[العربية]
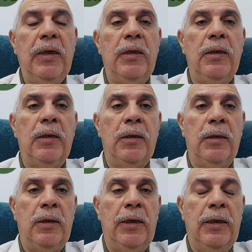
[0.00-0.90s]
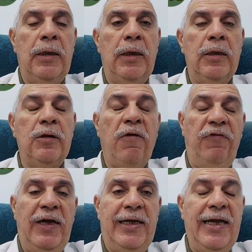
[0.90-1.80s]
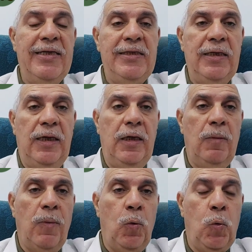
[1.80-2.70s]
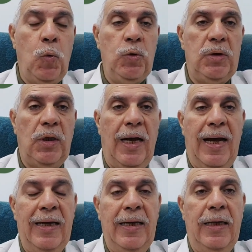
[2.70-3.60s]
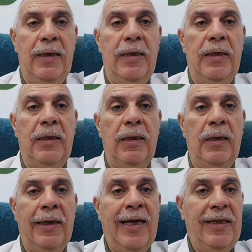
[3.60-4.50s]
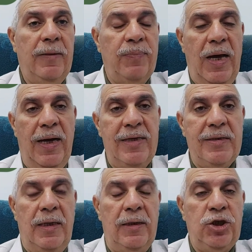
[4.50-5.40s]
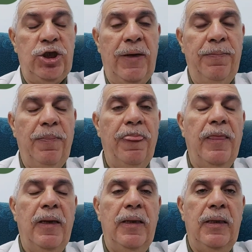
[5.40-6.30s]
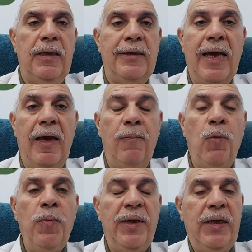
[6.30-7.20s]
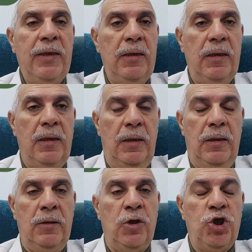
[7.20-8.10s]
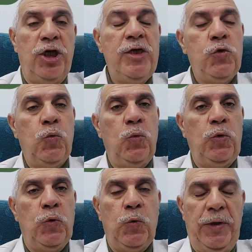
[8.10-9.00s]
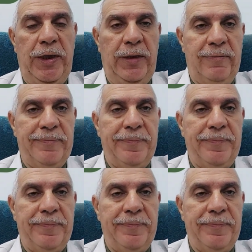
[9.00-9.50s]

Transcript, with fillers: آه، الطفح الجلدي اللي موجود على الجلد بتاع هذا الشاب ده ممكن آه، تشخيصه يكون ايه